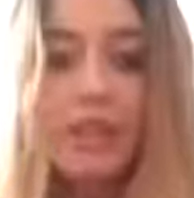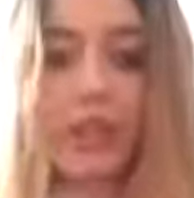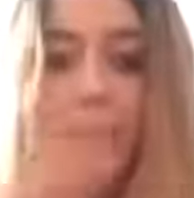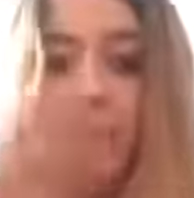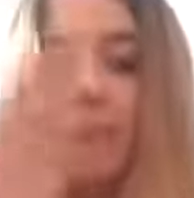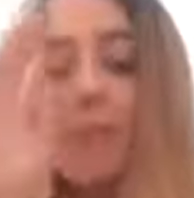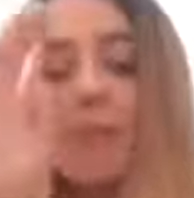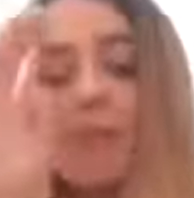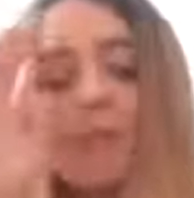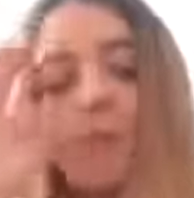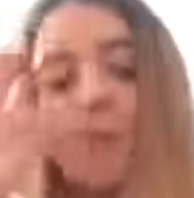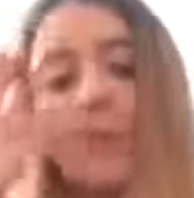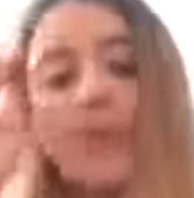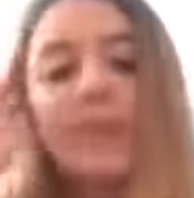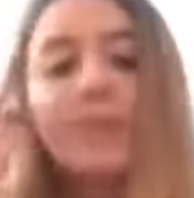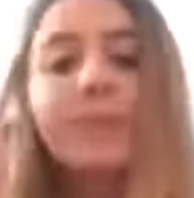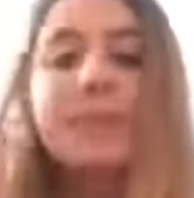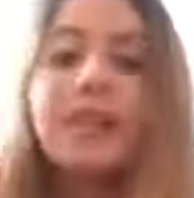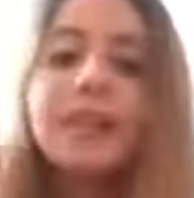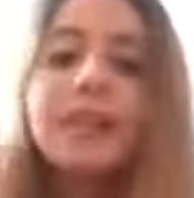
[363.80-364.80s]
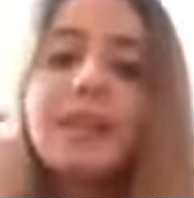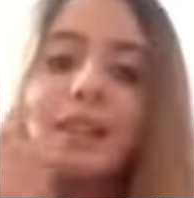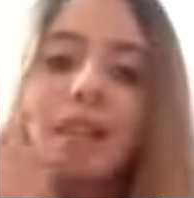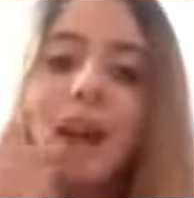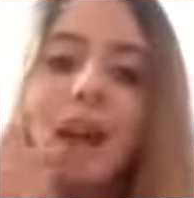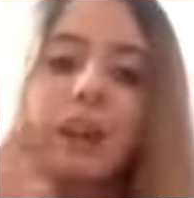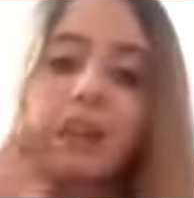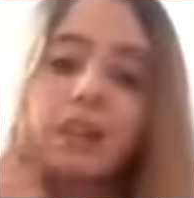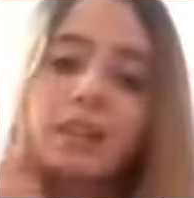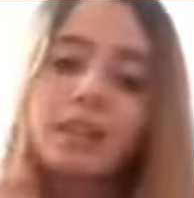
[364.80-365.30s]
için benim neden
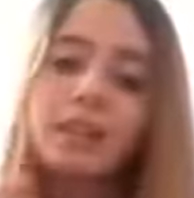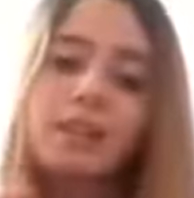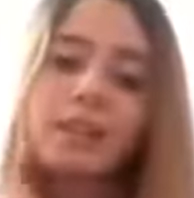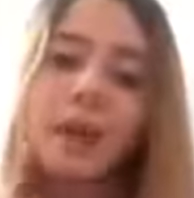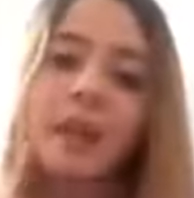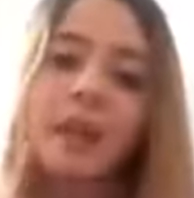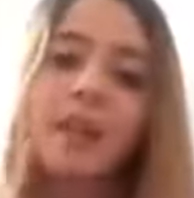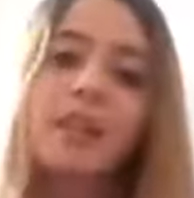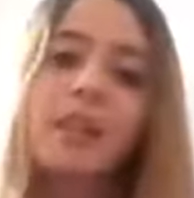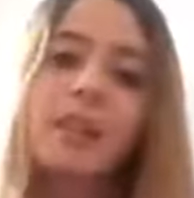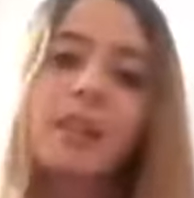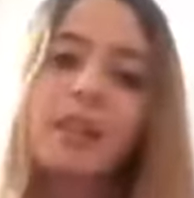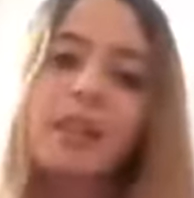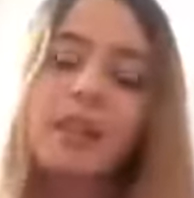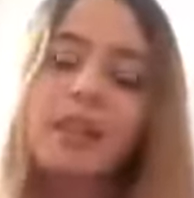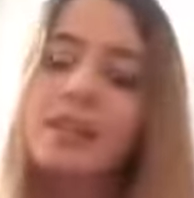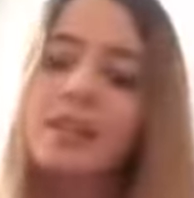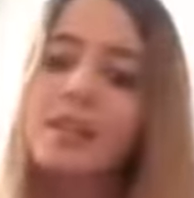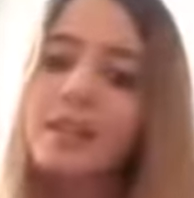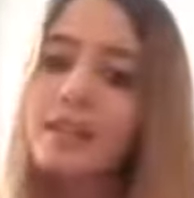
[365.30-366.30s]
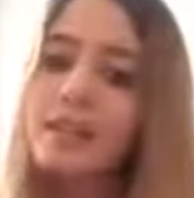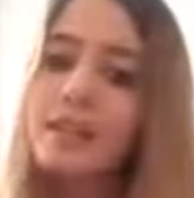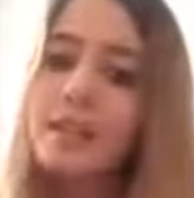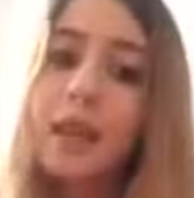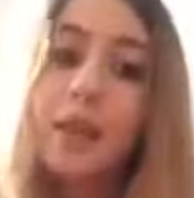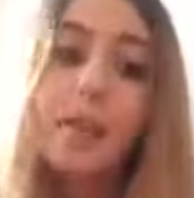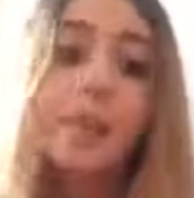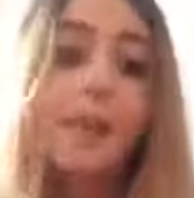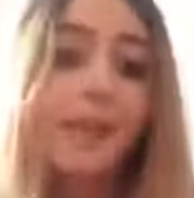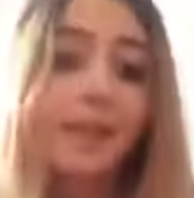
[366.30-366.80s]
ağladığımı anlamanızı
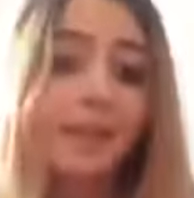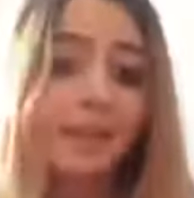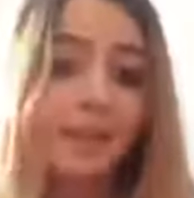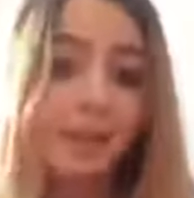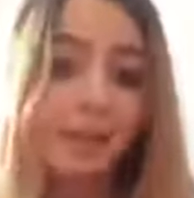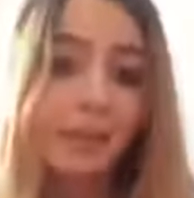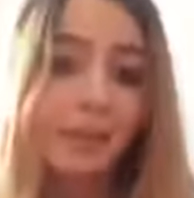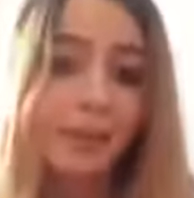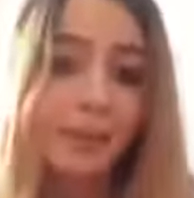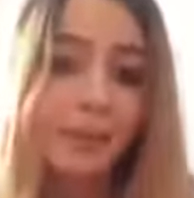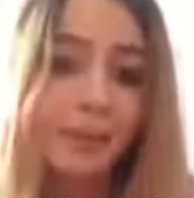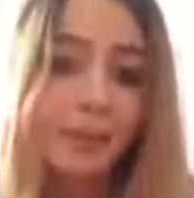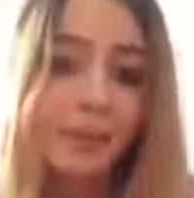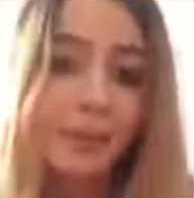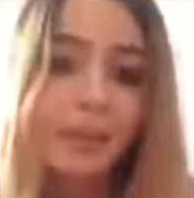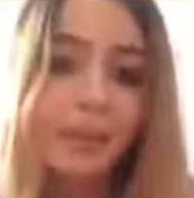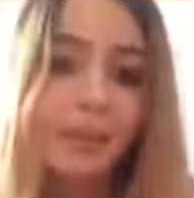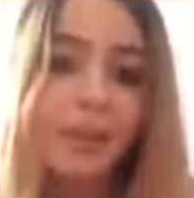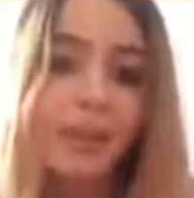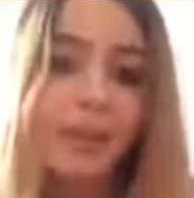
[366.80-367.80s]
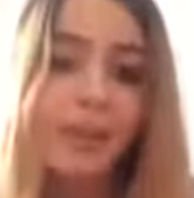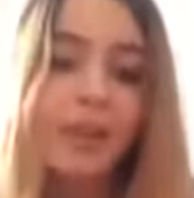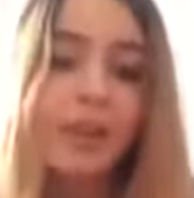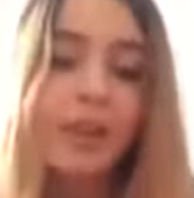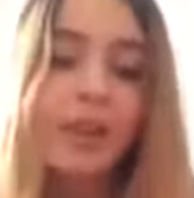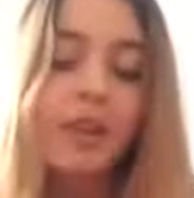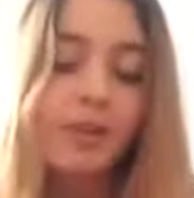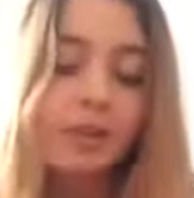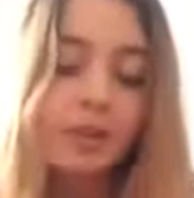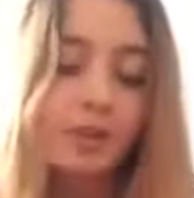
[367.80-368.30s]
sizden beklemiyorum.
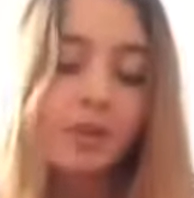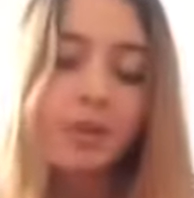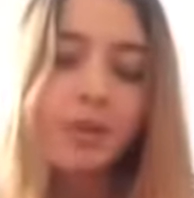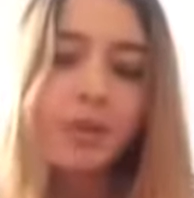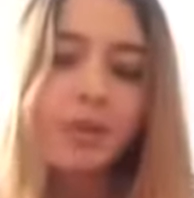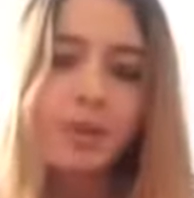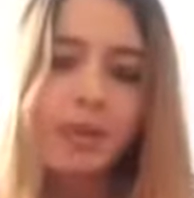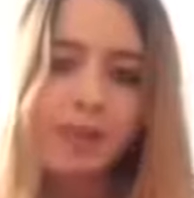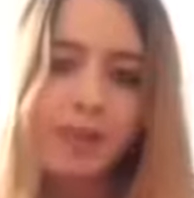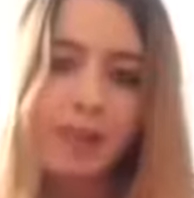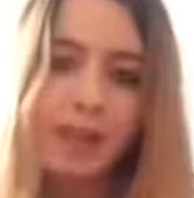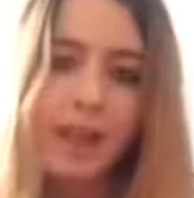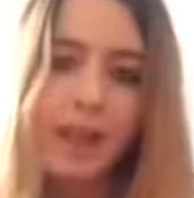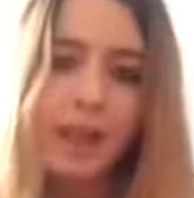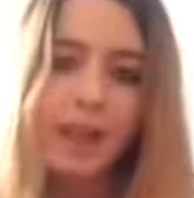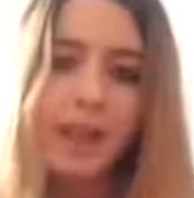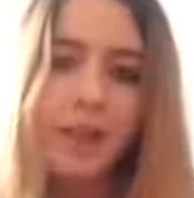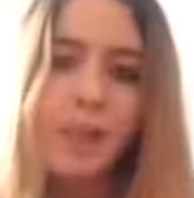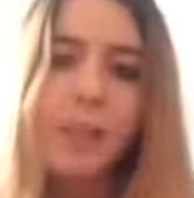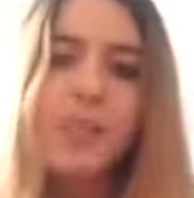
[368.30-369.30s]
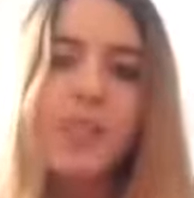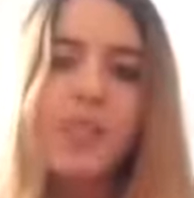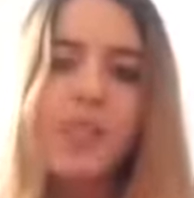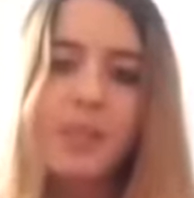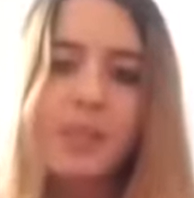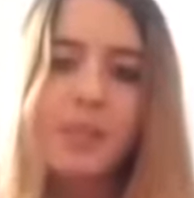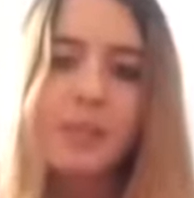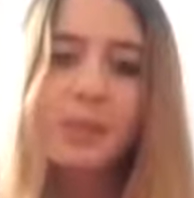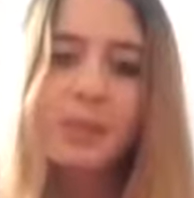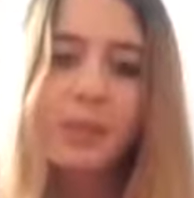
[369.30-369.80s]
Çünkü sizler
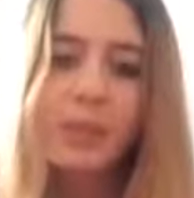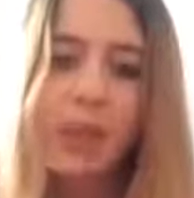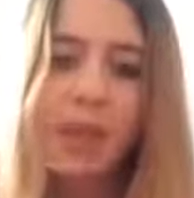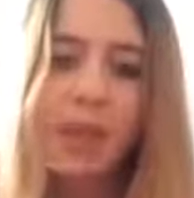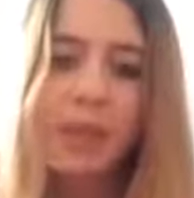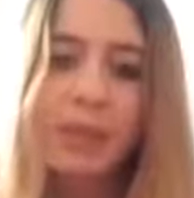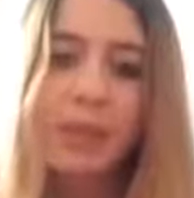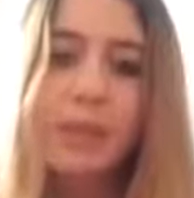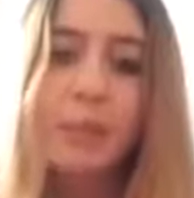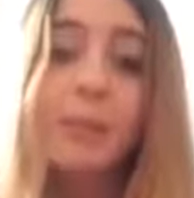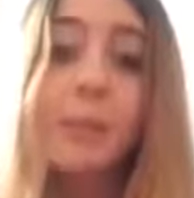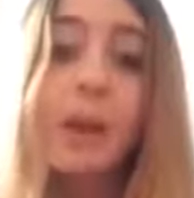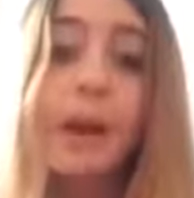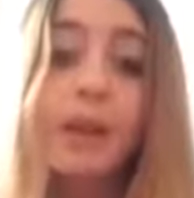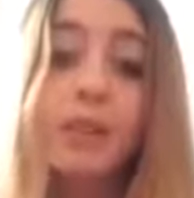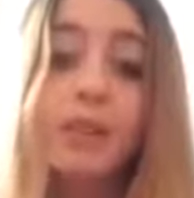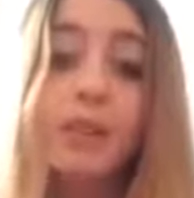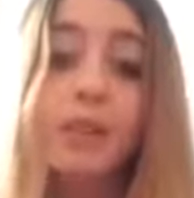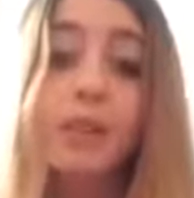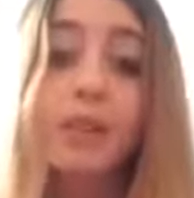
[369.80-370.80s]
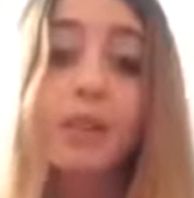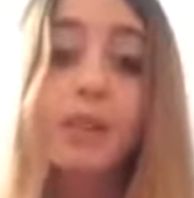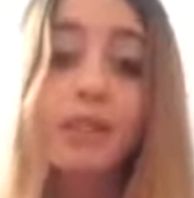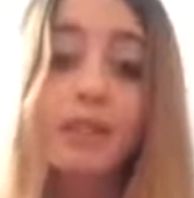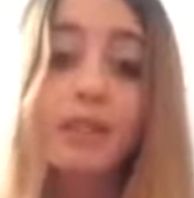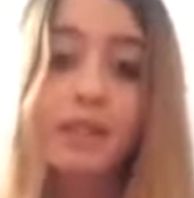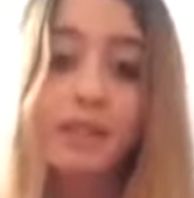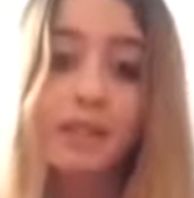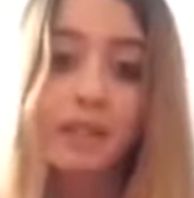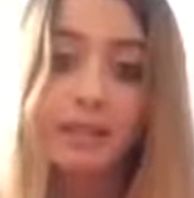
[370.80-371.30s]
takım tutar gibi parti tutan
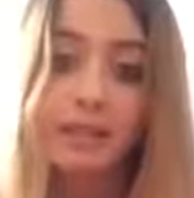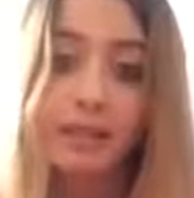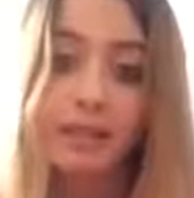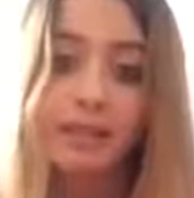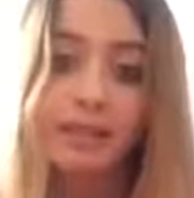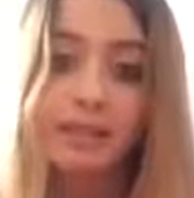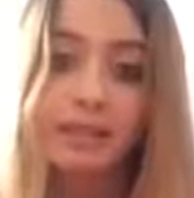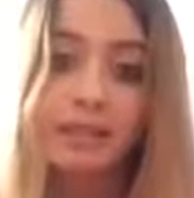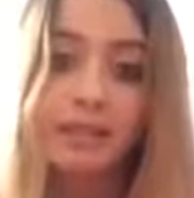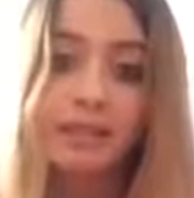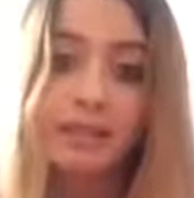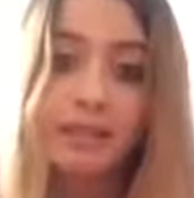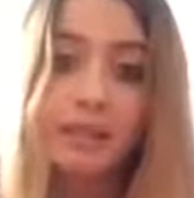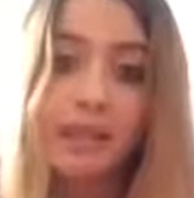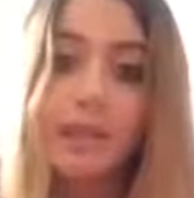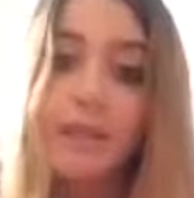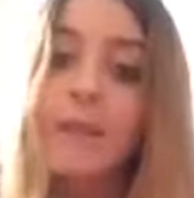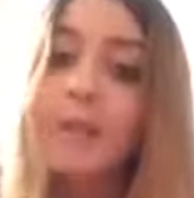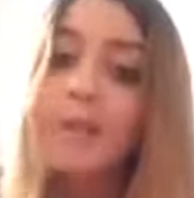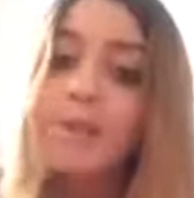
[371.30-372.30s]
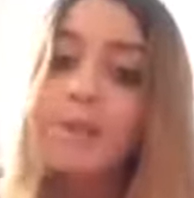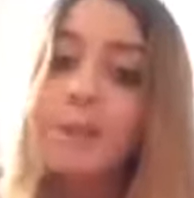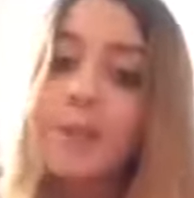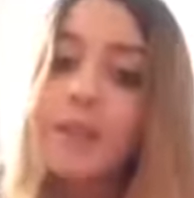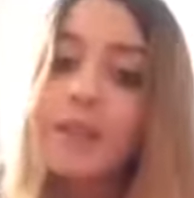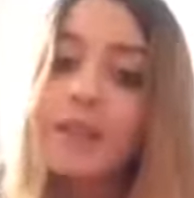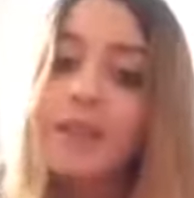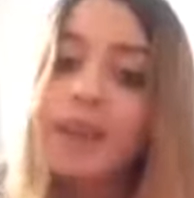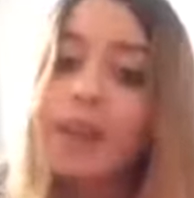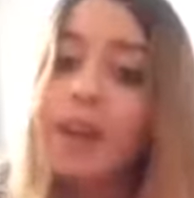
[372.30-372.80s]
insanlarsınız.
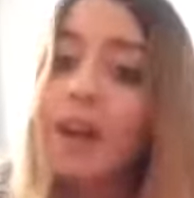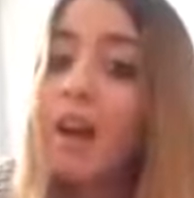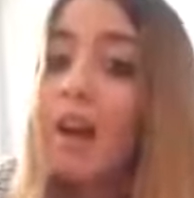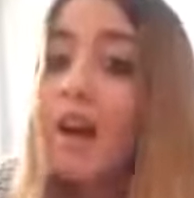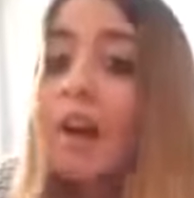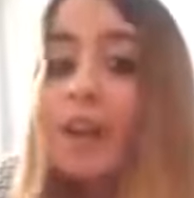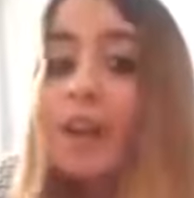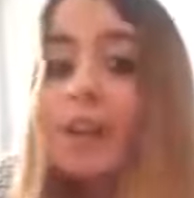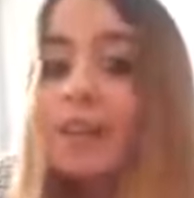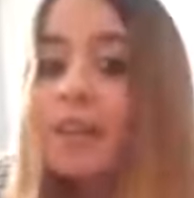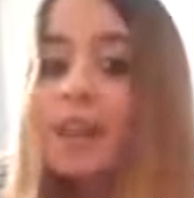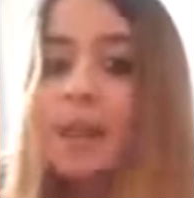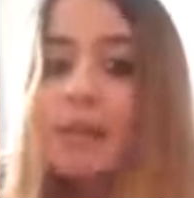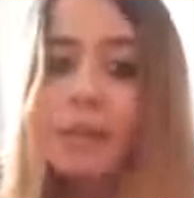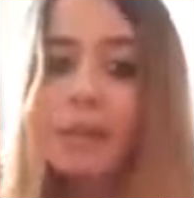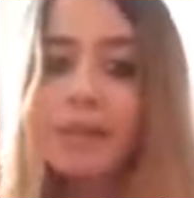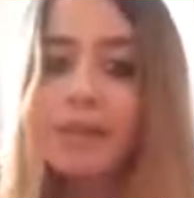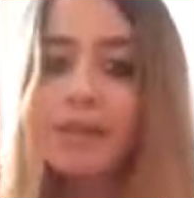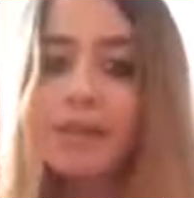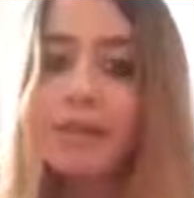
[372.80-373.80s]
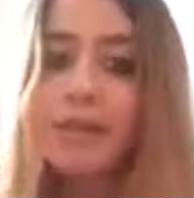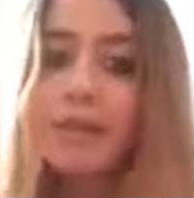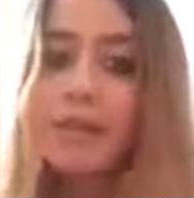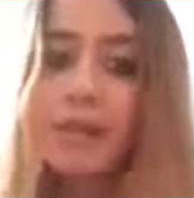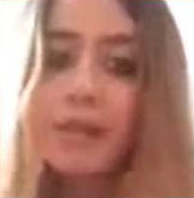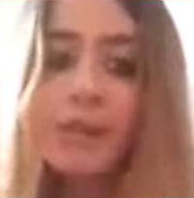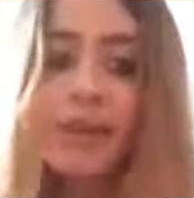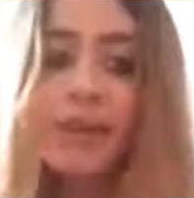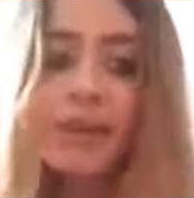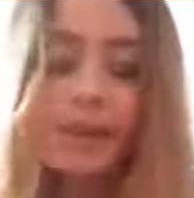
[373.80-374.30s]
Beni de anlayamazsınız
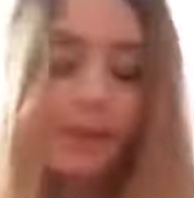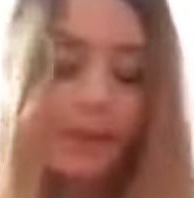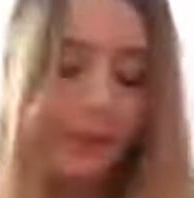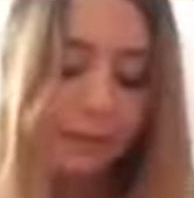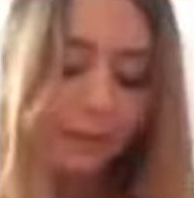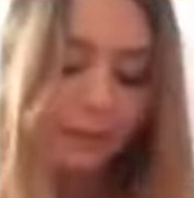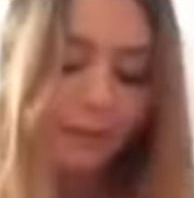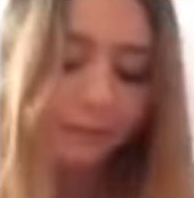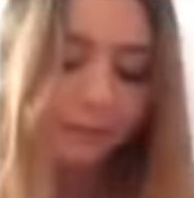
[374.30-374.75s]
tabii ki de.